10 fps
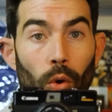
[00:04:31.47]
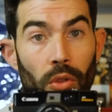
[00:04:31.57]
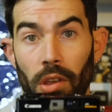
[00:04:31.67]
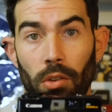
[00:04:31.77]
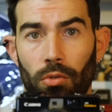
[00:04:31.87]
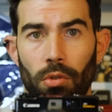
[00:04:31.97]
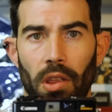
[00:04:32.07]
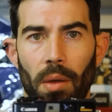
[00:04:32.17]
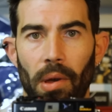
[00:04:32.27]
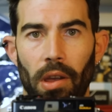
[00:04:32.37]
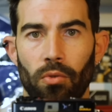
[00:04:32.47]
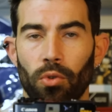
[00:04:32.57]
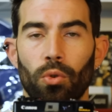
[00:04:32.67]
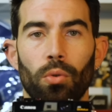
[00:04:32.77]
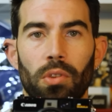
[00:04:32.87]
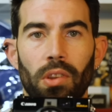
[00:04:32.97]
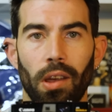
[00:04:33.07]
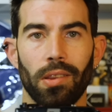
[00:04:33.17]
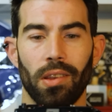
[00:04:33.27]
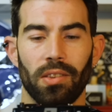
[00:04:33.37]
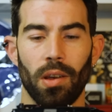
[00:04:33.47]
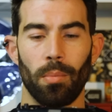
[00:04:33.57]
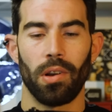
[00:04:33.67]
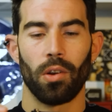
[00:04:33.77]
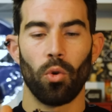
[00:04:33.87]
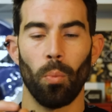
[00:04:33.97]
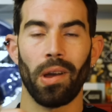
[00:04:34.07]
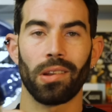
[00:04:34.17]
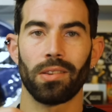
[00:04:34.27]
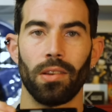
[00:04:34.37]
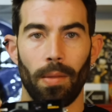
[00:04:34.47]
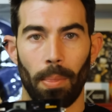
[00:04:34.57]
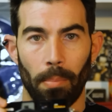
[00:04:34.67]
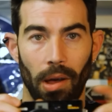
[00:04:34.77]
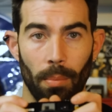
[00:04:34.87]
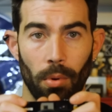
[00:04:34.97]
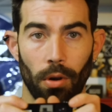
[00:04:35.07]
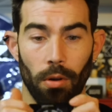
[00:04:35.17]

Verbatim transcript: On est sur un appareil photo très très simple, compact par rapport